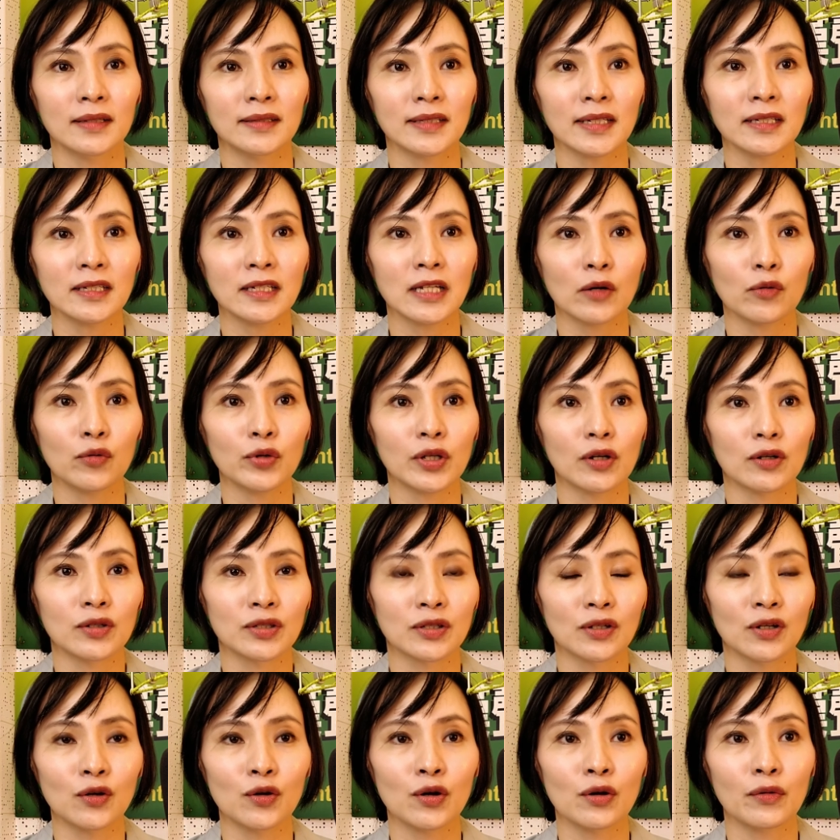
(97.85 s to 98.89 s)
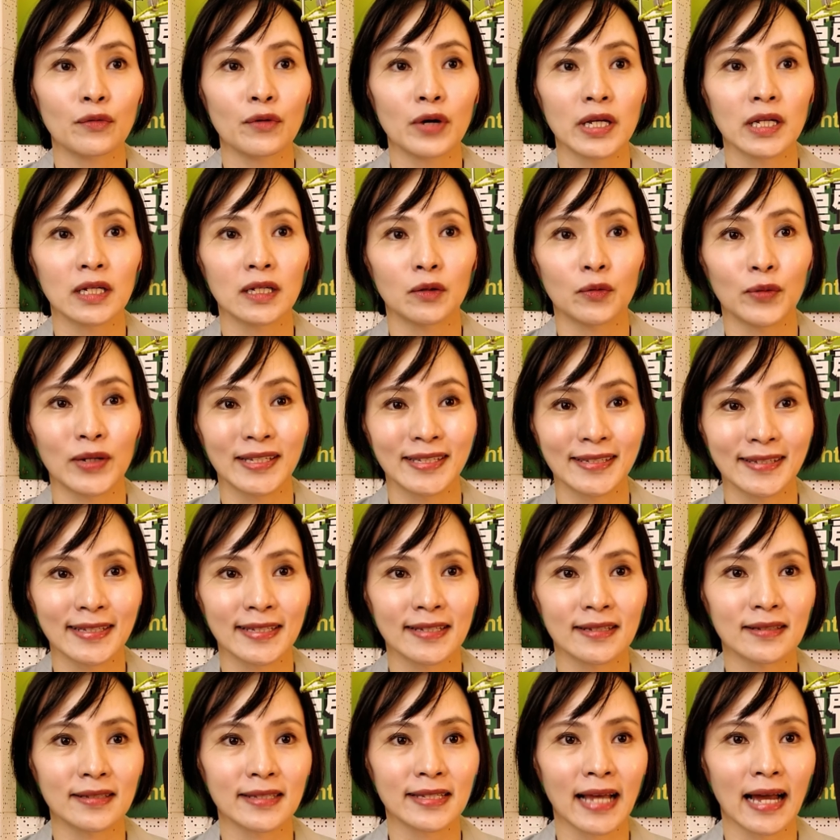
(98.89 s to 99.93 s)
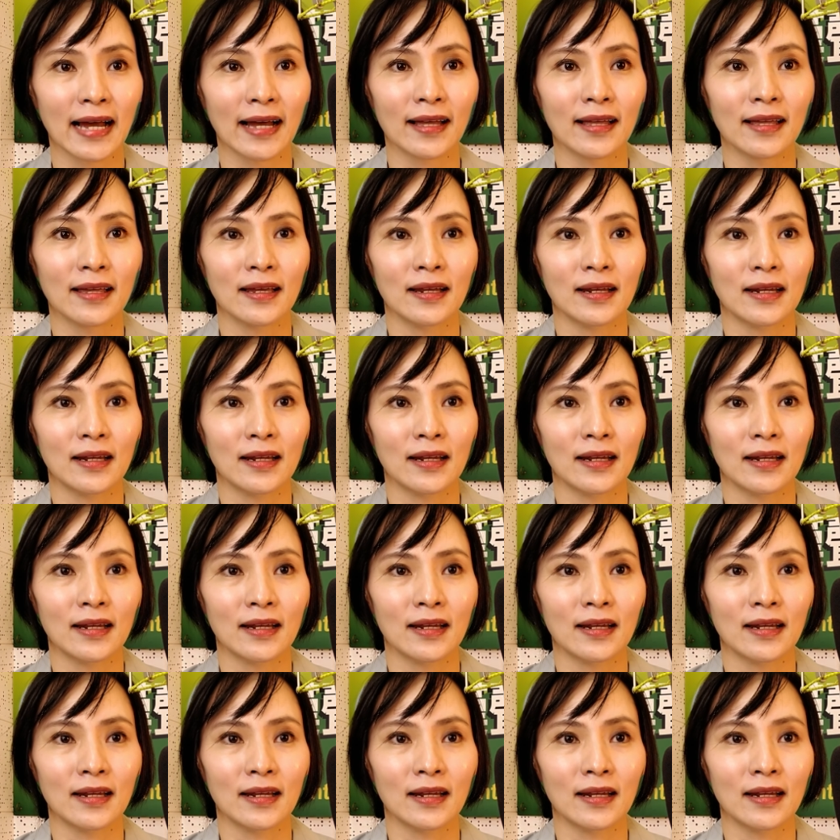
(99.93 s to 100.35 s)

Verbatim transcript: 政治人物有时候会为了维持形象，